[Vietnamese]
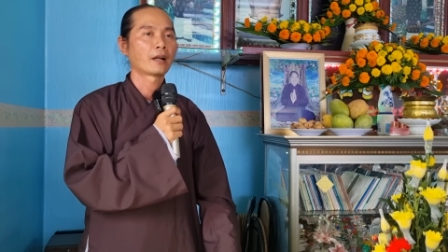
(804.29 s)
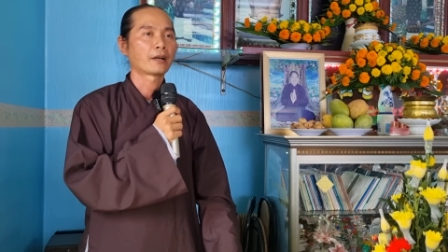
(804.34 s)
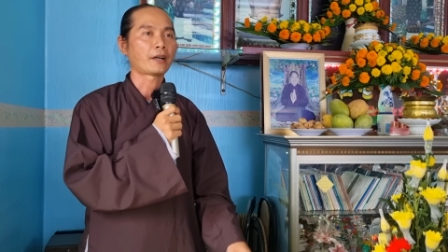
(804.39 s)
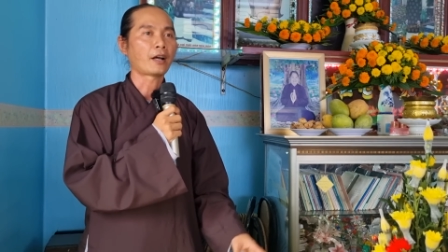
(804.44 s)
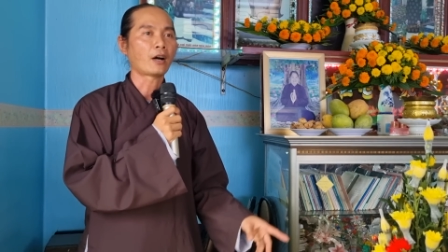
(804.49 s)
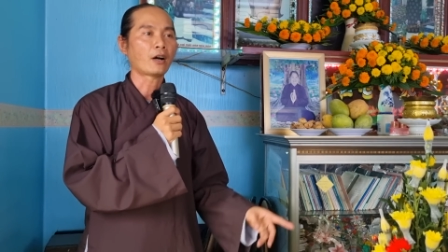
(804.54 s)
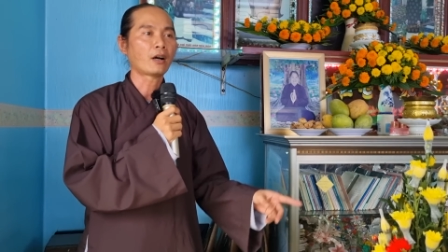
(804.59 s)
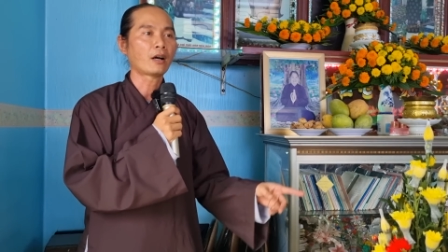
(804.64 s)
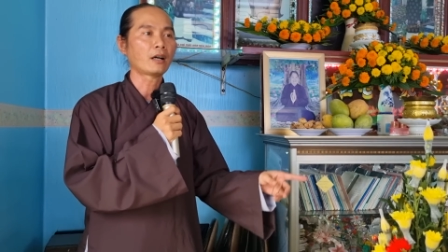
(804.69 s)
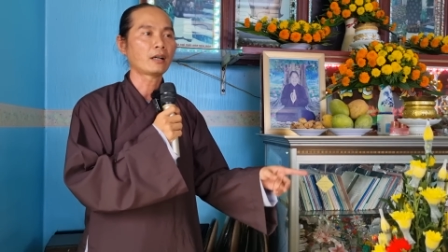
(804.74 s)

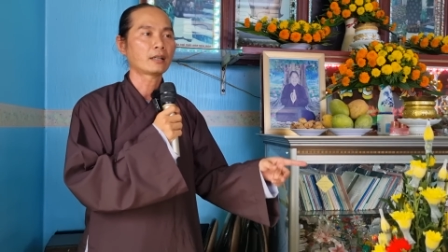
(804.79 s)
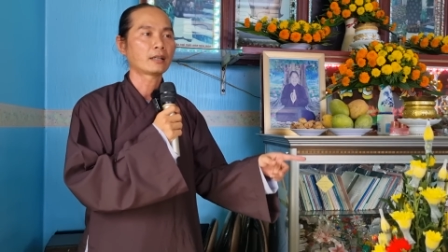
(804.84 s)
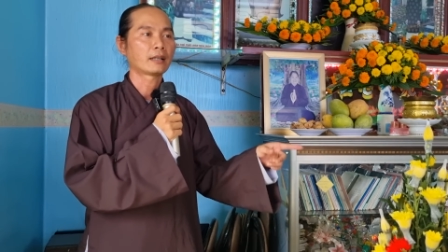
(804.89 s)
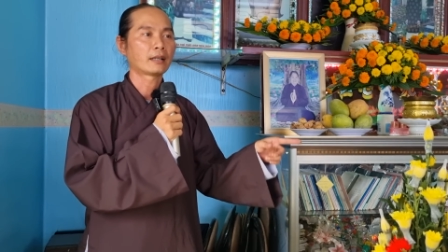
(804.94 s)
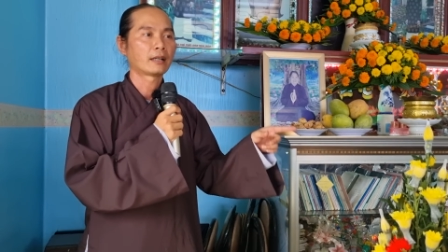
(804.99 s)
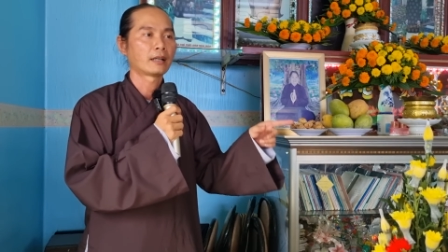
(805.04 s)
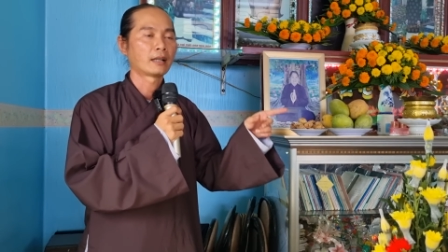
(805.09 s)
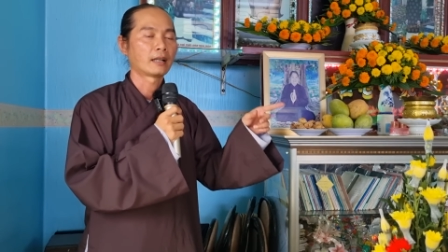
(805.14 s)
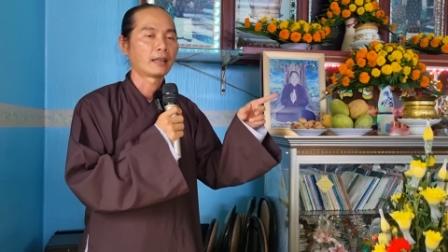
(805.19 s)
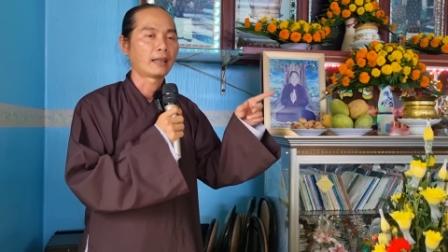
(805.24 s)
Đó
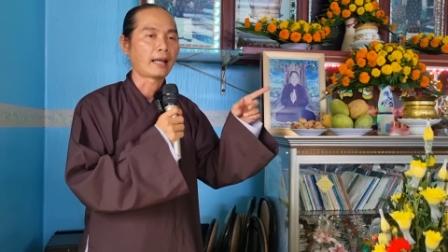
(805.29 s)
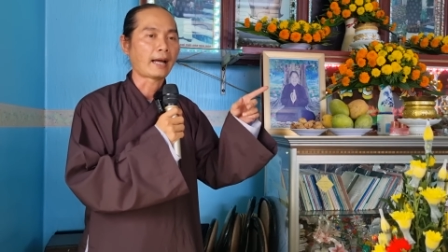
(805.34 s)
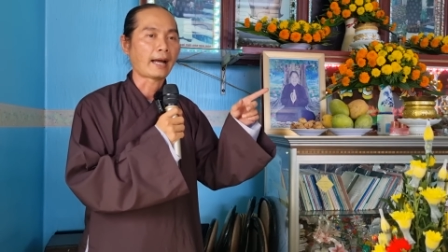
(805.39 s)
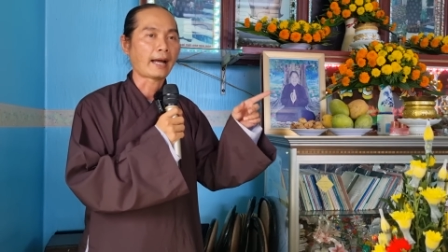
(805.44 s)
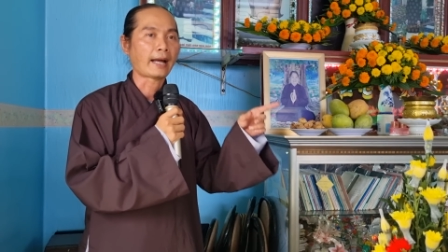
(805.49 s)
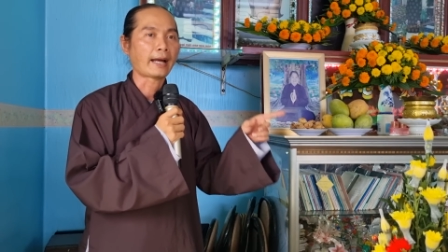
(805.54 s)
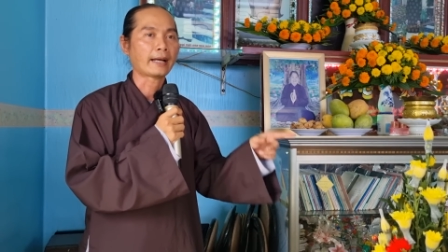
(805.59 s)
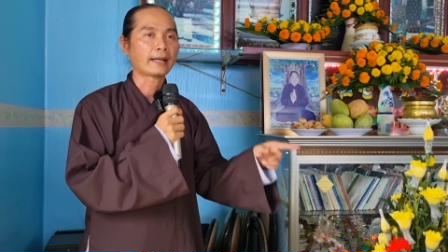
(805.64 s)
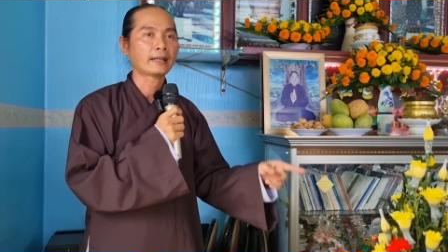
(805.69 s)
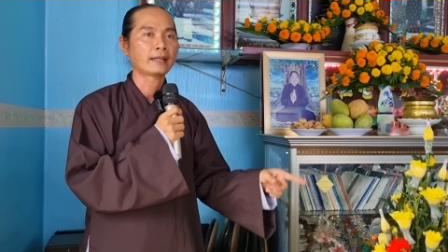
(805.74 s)
là
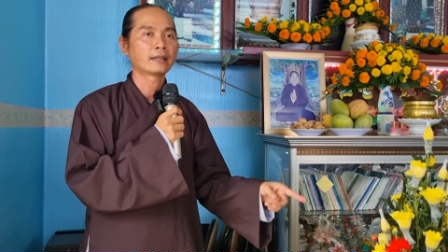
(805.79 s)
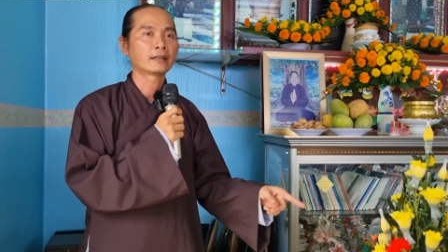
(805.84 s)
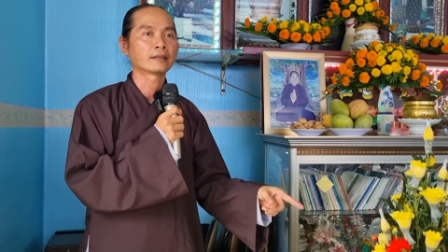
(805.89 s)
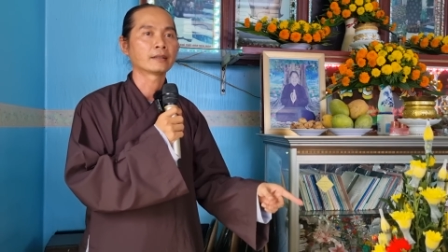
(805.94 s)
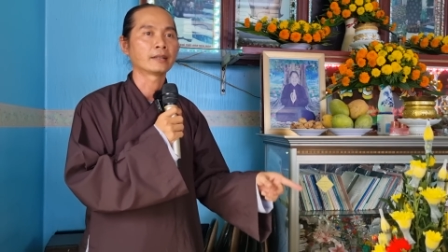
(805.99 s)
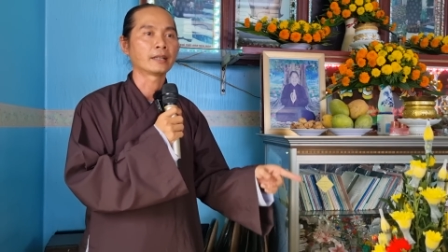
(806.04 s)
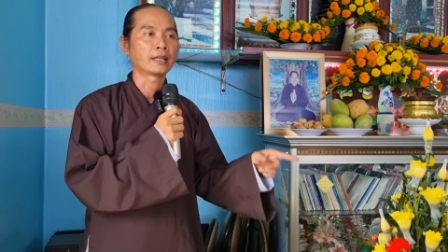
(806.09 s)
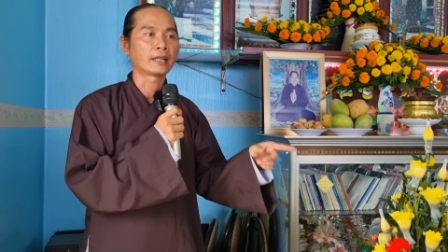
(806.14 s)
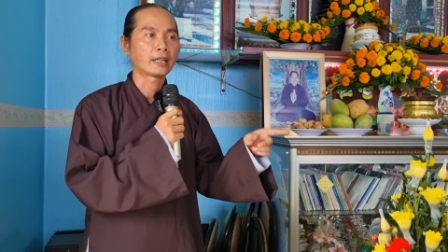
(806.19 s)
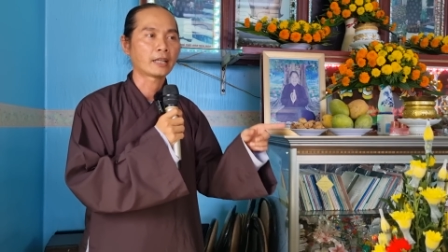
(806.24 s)
hạng
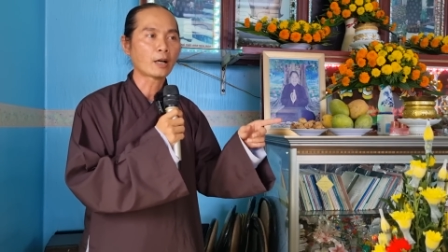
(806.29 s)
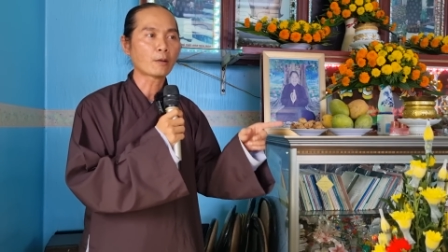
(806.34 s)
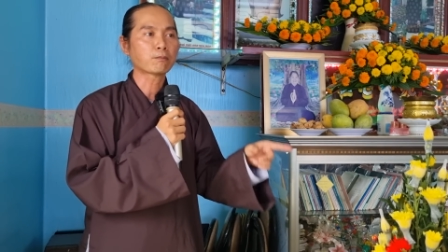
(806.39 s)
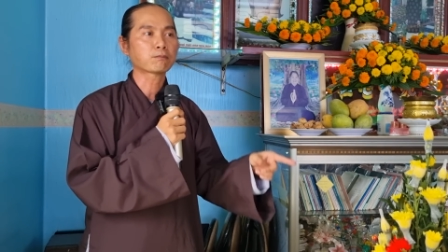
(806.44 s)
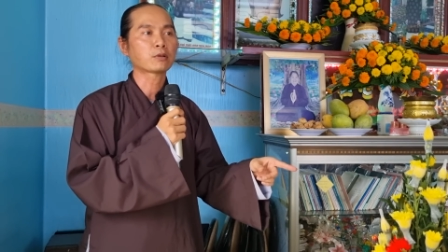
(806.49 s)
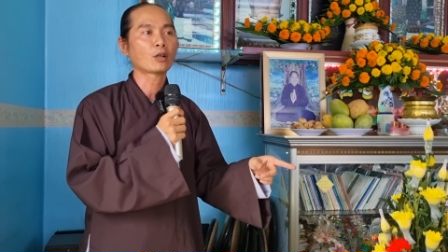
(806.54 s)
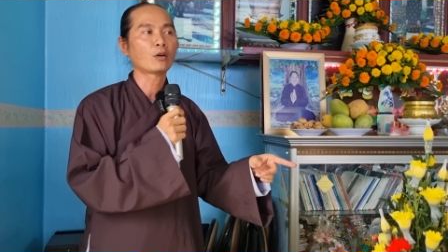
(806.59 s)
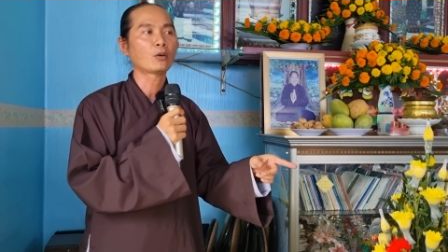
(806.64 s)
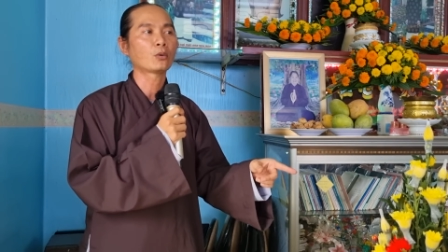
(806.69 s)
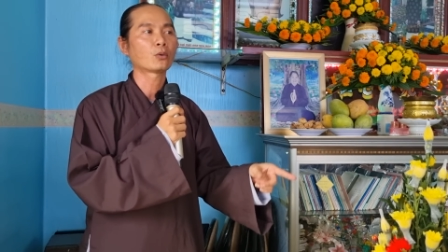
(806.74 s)
người dốc
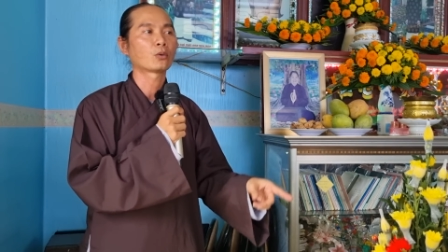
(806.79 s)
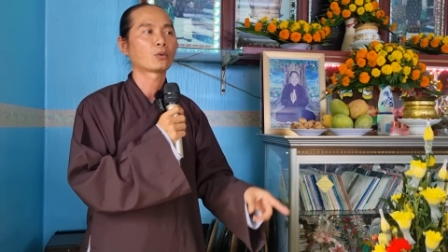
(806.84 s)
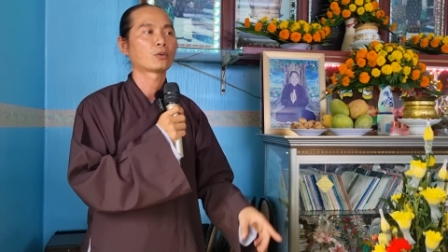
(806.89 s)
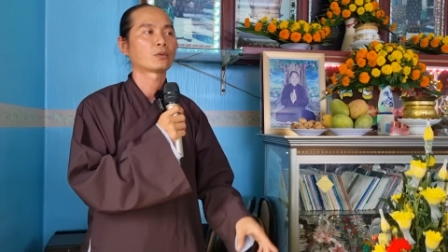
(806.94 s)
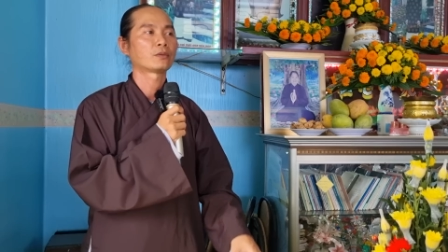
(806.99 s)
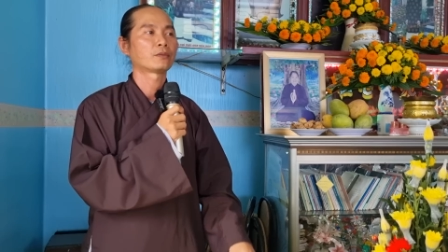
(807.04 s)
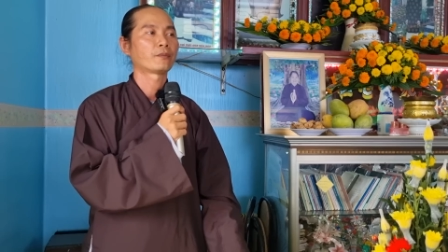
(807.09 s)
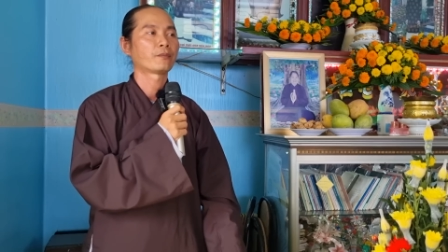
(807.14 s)
tu